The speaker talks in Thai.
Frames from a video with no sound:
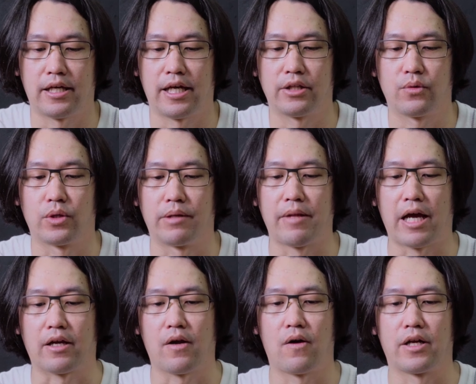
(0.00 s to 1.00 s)
ให้ตัวน้ำหนัก
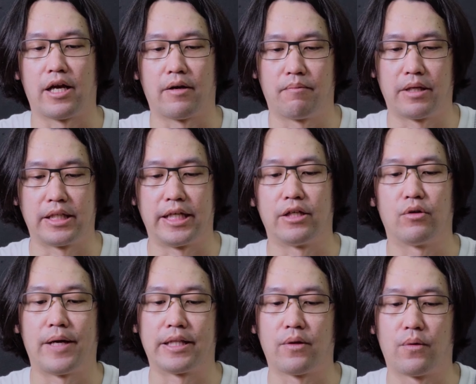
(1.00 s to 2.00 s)
กล้องเนี่ยมันทิ้งลง
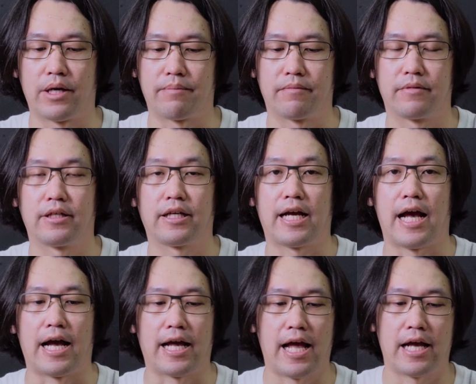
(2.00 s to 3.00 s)
มาตรงกับขา
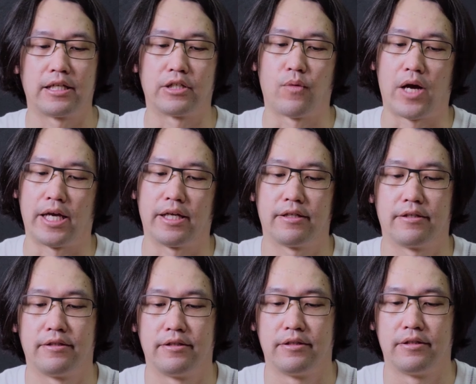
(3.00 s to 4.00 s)
ข้างหนึ่งไว้
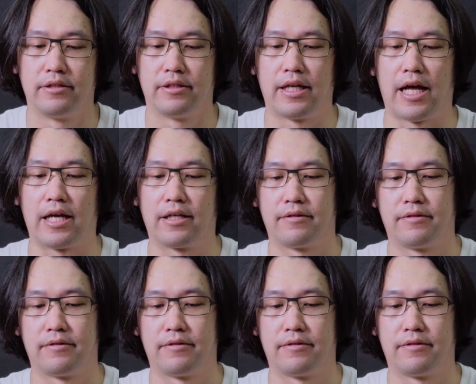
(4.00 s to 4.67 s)
นะ